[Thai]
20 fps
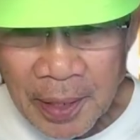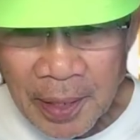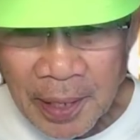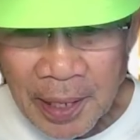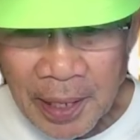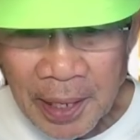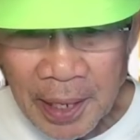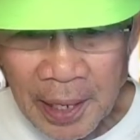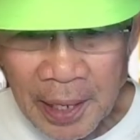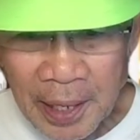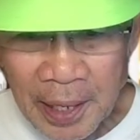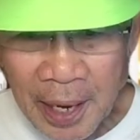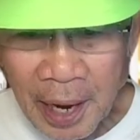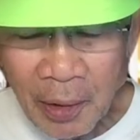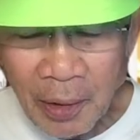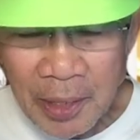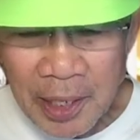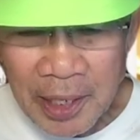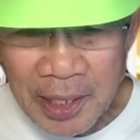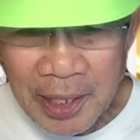ดี
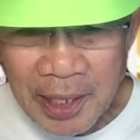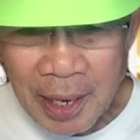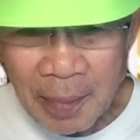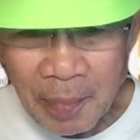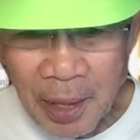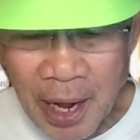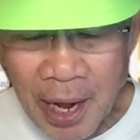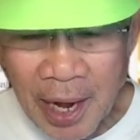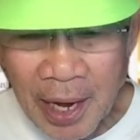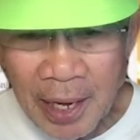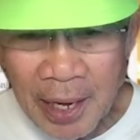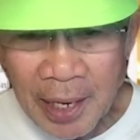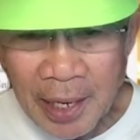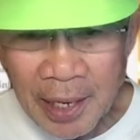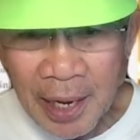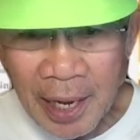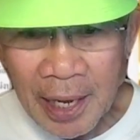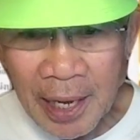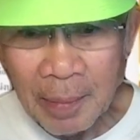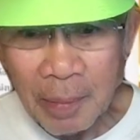เท่าที่จะทำได้
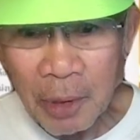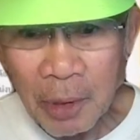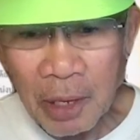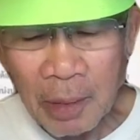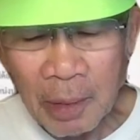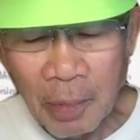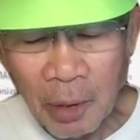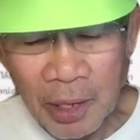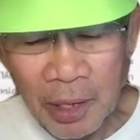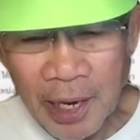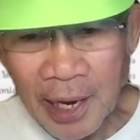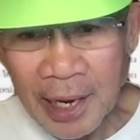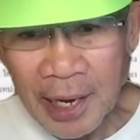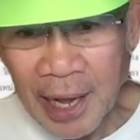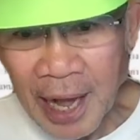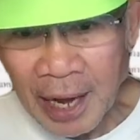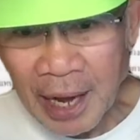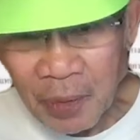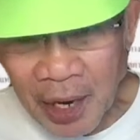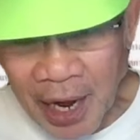ในบริบทแห่ง
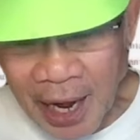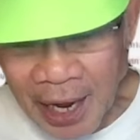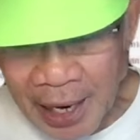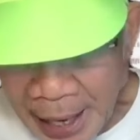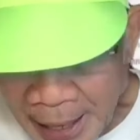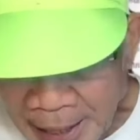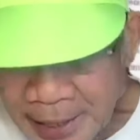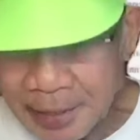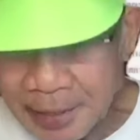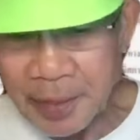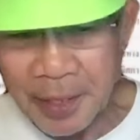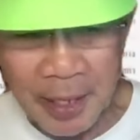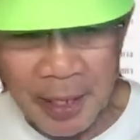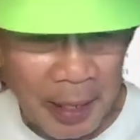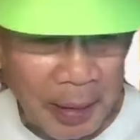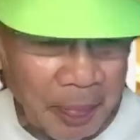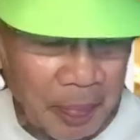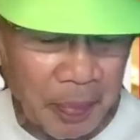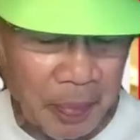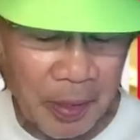การเวลานั้นนะครับ